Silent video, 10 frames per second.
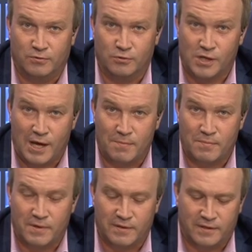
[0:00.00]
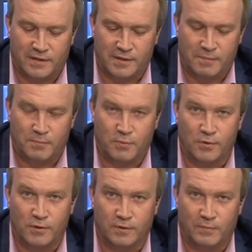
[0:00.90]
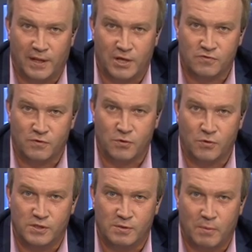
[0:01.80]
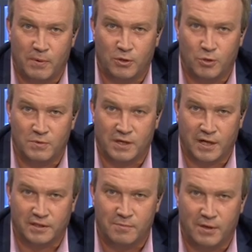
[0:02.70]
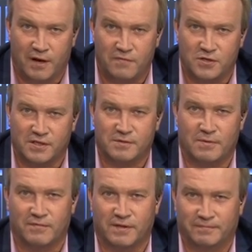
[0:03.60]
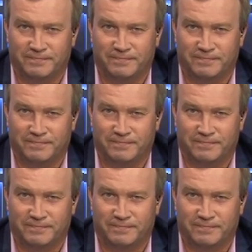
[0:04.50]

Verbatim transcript: узнаем э, по, про нашего гостя поподробнее. Краткая биографическая справка.